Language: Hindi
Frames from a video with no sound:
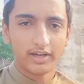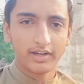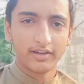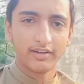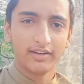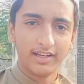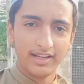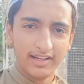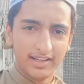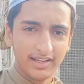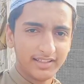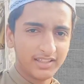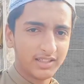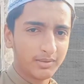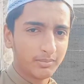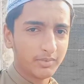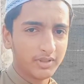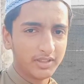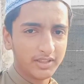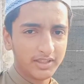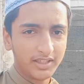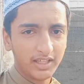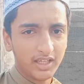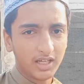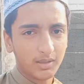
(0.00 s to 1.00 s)
यार लेले से
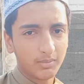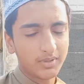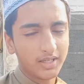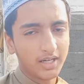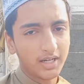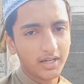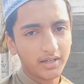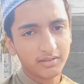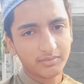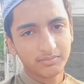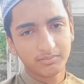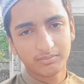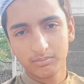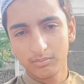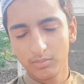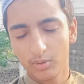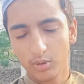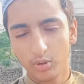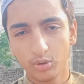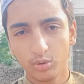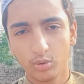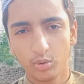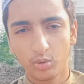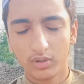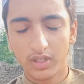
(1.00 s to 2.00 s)
मिलते हैं अब यार
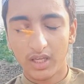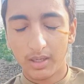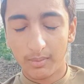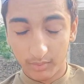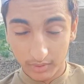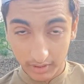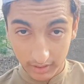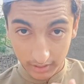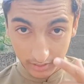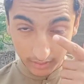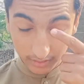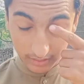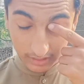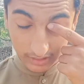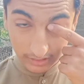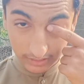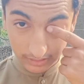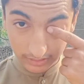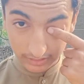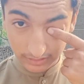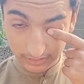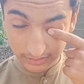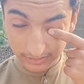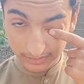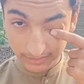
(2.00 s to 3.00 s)
बहुत दुख है मुझे
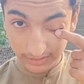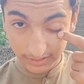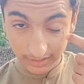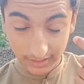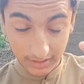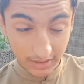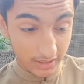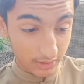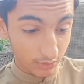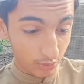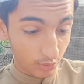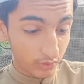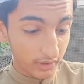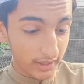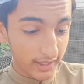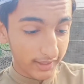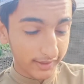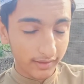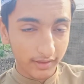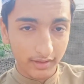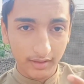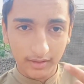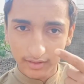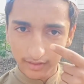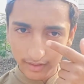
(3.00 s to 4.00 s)
पाँच सौ
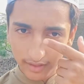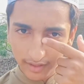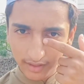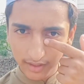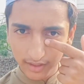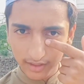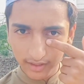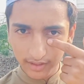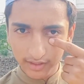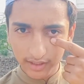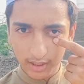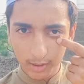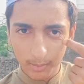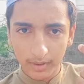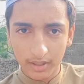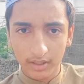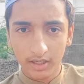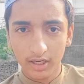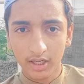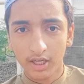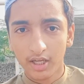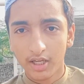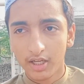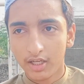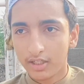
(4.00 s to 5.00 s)
देख निकल नहीं रहे पा
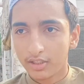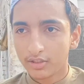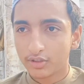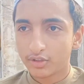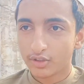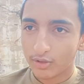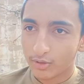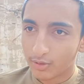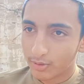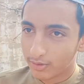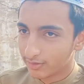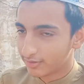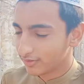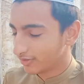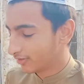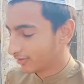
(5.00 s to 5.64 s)
चलो